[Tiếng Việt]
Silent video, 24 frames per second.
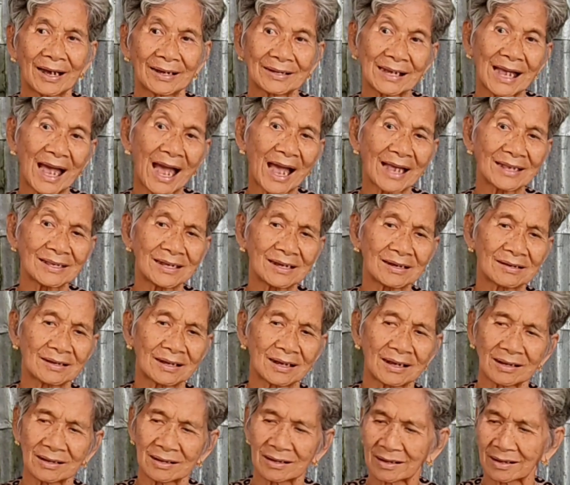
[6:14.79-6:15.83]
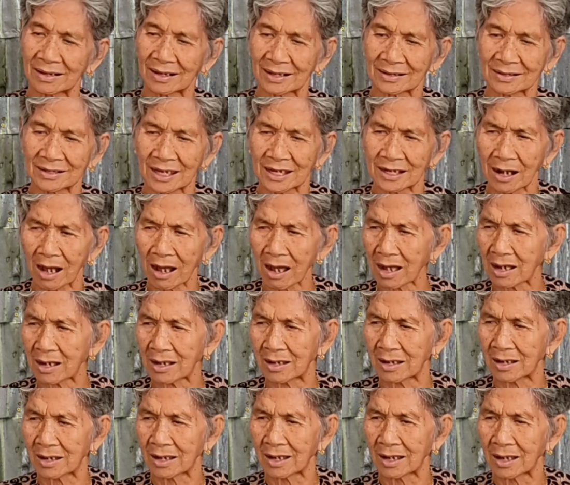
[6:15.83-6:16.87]
nga nga với gì đó
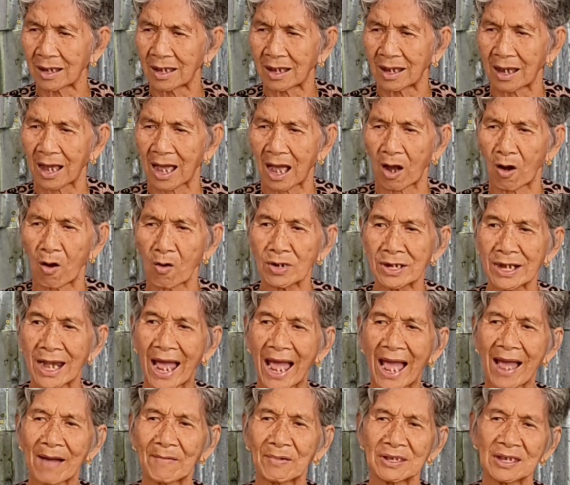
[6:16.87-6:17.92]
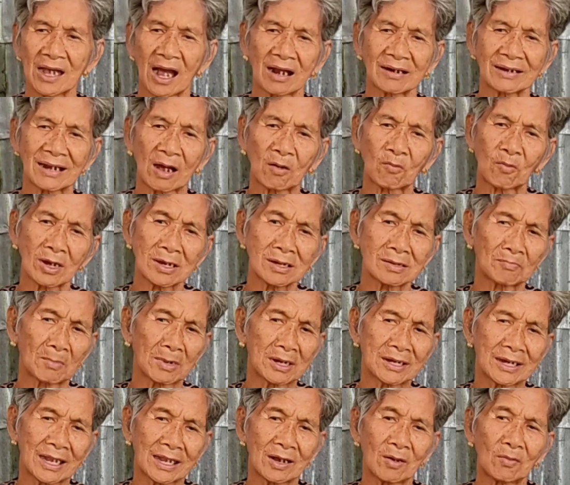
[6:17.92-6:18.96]
ukraine ukraine bây giờ đang quánh
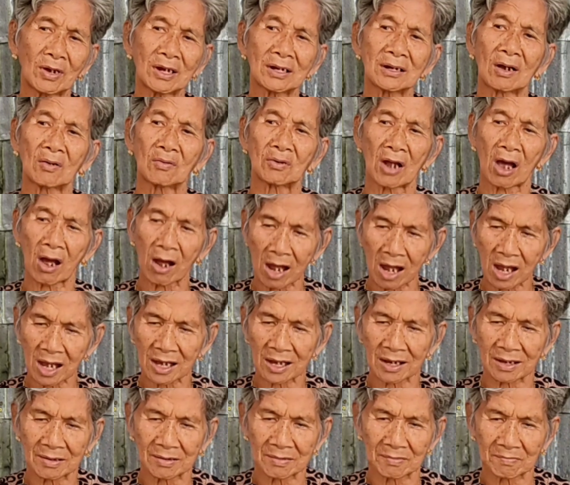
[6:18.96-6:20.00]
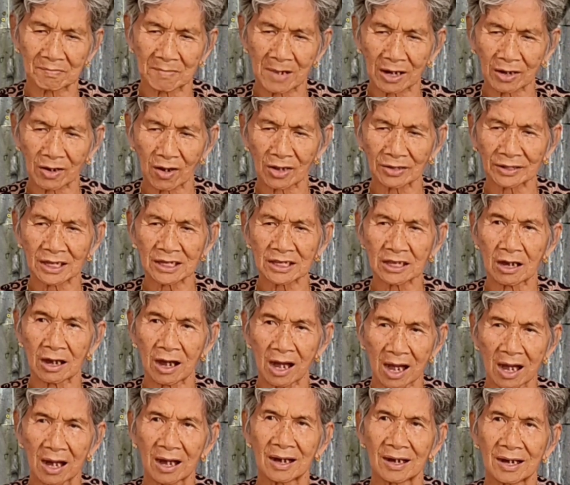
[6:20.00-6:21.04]
bình điệu cái rồi đó bà con thấy
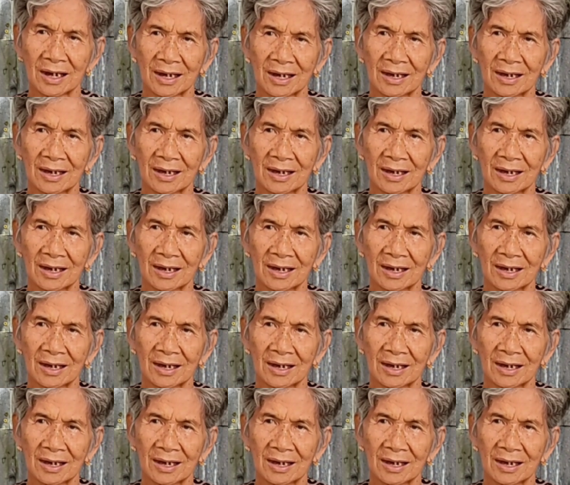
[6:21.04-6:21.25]
chưa